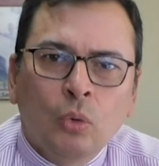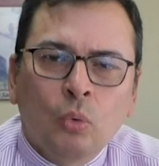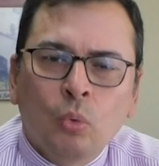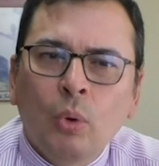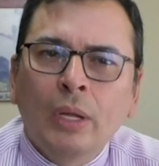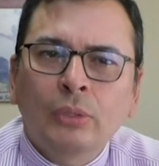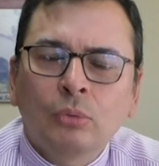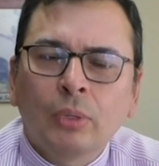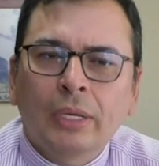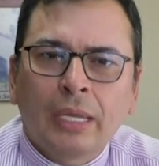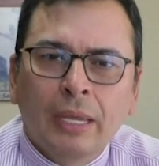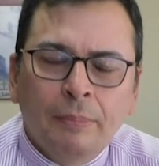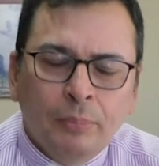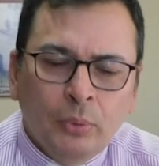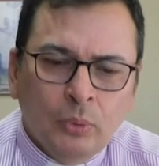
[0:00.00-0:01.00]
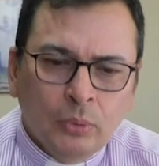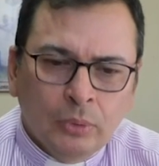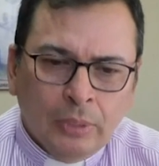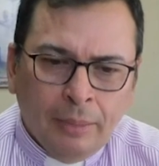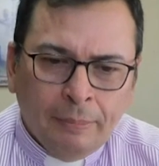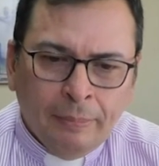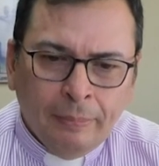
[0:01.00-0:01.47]
¿Cuánto ejemplo nos
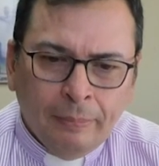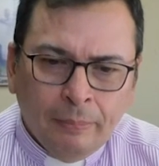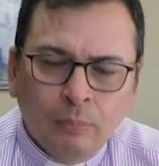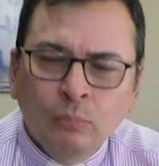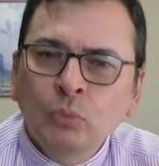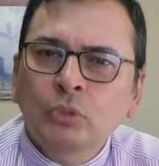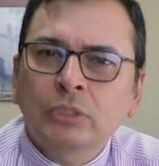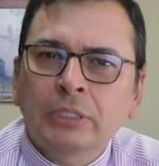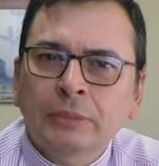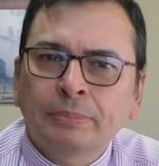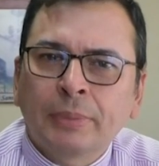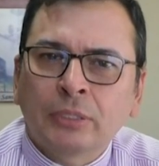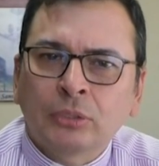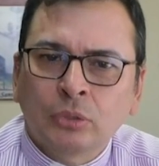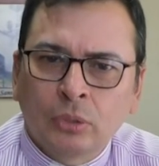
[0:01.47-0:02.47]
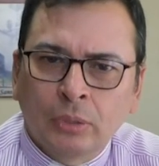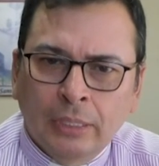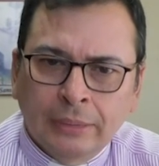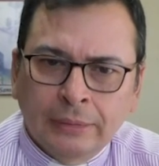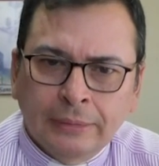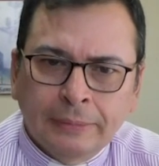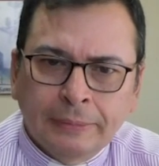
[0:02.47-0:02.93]
dan muchas
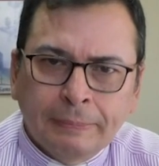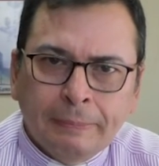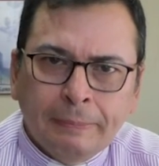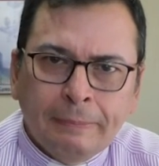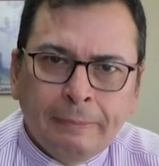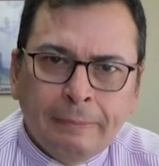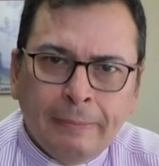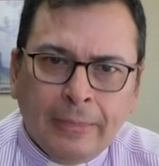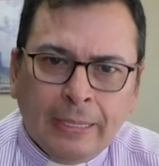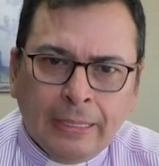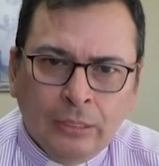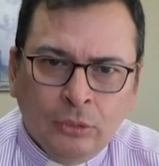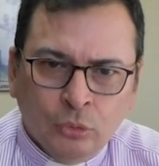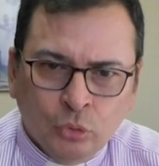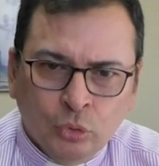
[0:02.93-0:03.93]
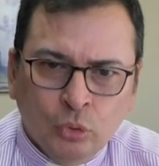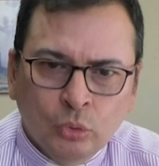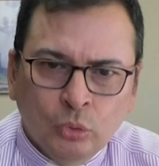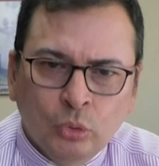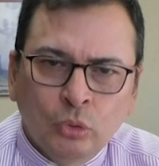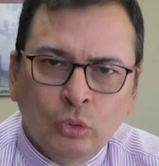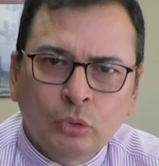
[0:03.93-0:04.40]
personas que
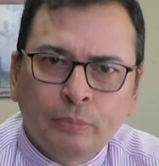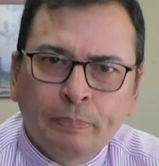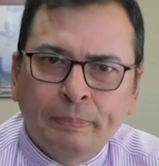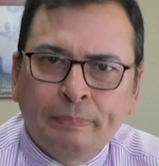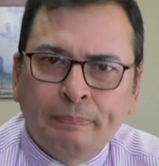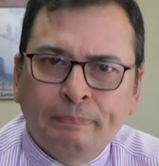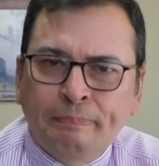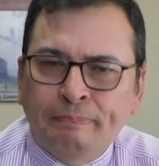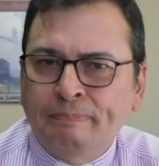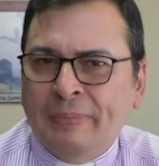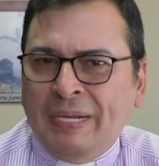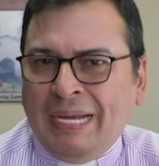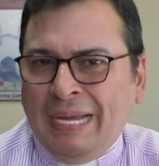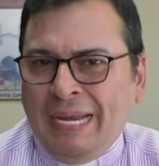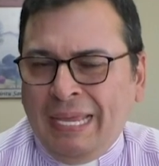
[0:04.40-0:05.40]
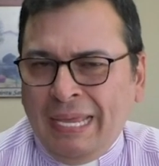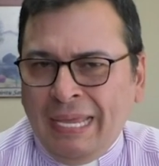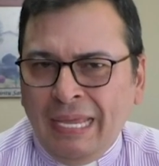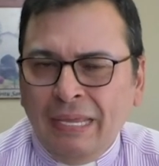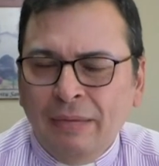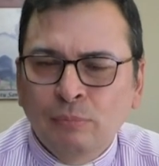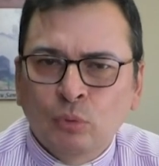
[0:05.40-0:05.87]
nosotros
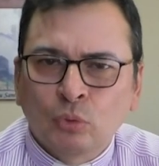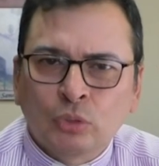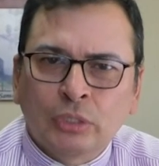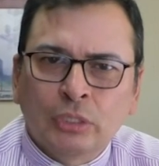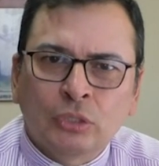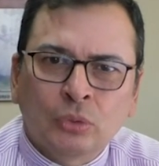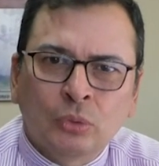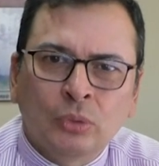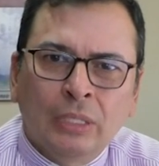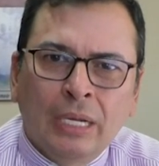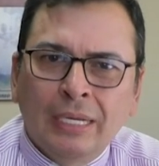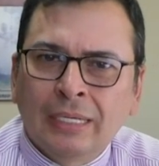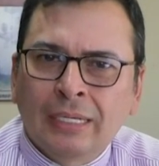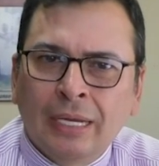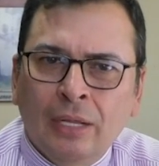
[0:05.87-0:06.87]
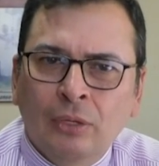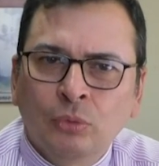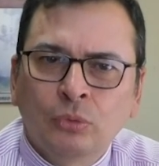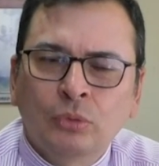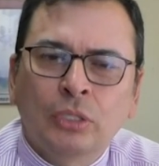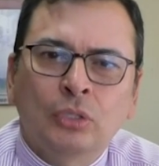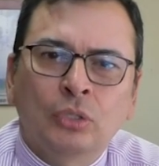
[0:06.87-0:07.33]
creemos que son
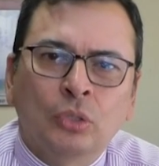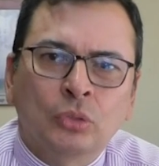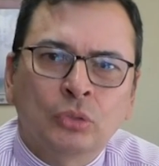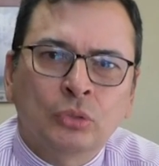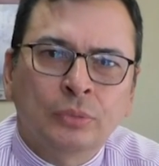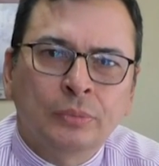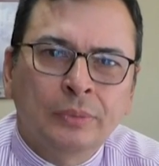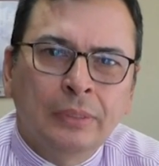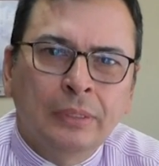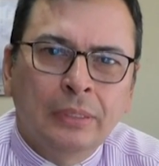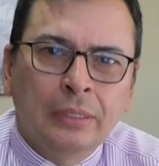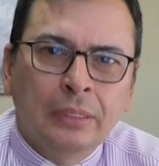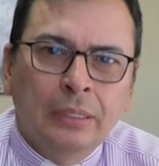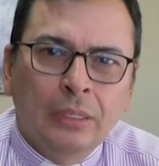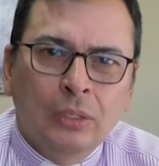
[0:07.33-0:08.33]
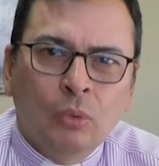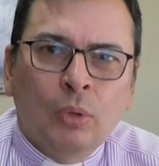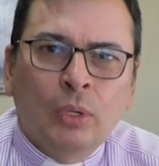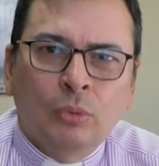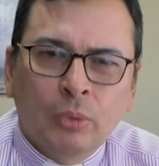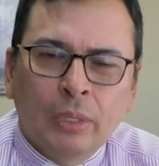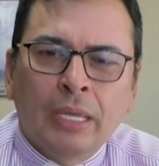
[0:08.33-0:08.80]
alejados de Dios?
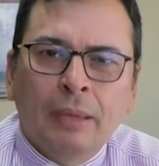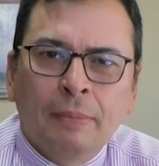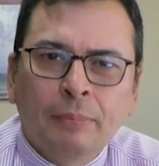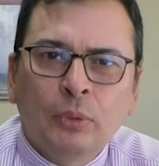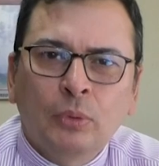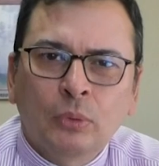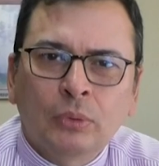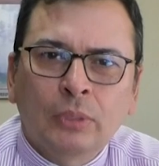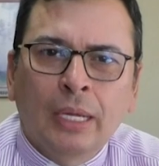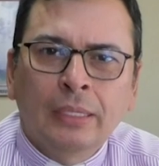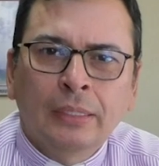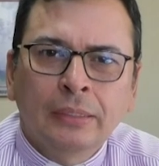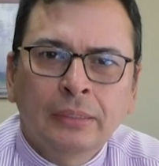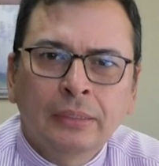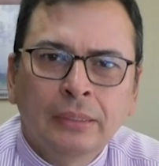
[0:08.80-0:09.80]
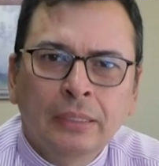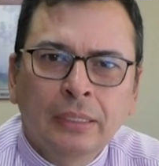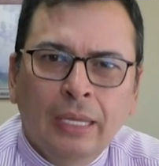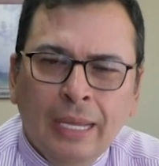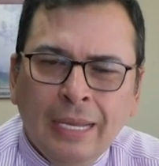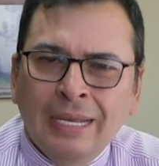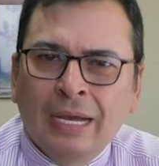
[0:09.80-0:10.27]
¿Cuánto ejemplo nos dan
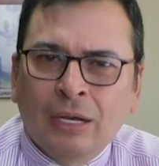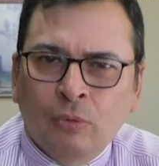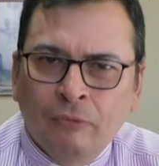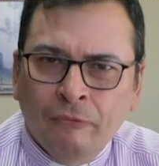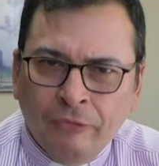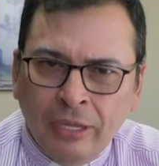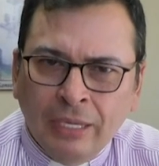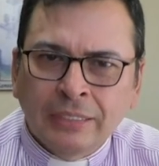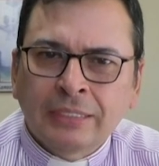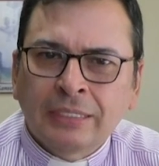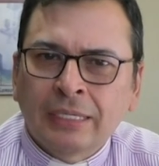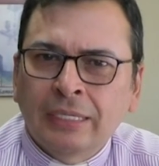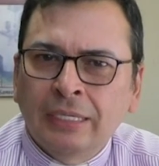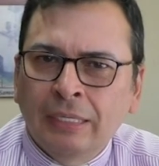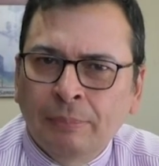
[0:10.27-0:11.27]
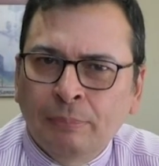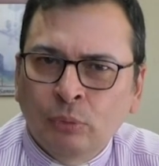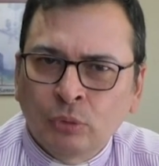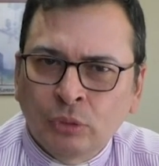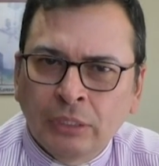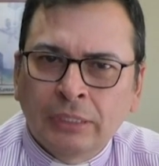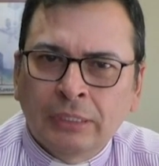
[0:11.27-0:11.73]
en la confianza que
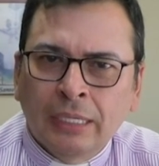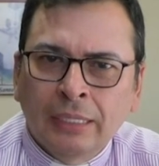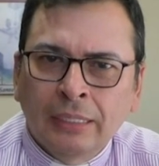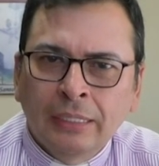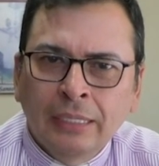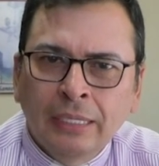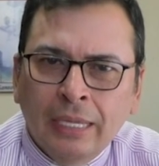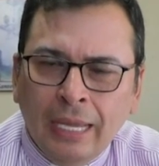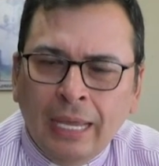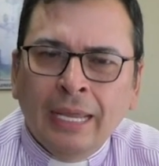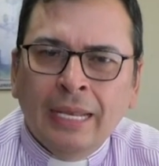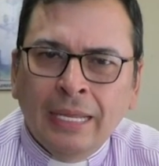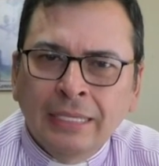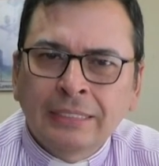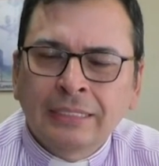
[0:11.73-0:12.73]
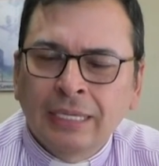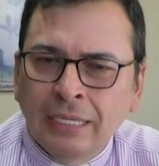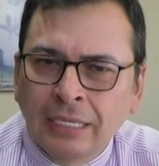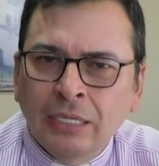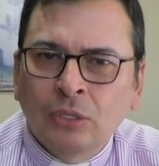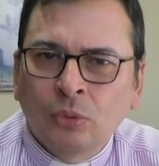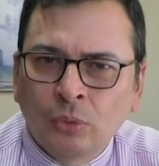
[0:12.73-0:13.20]
depositan en ese
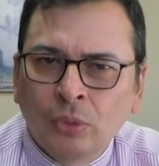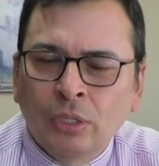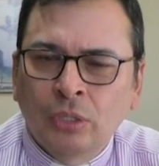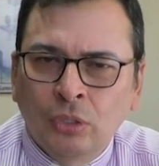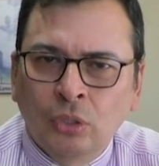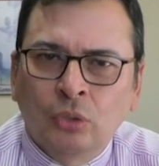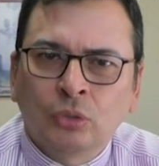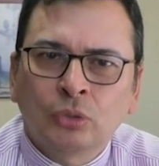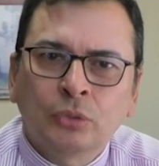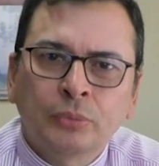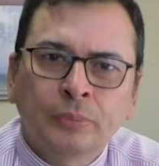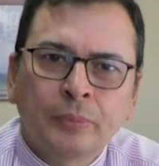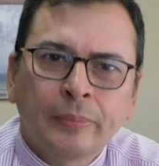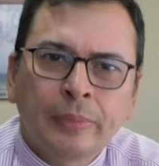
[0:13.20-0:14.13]
Hijo de Dios.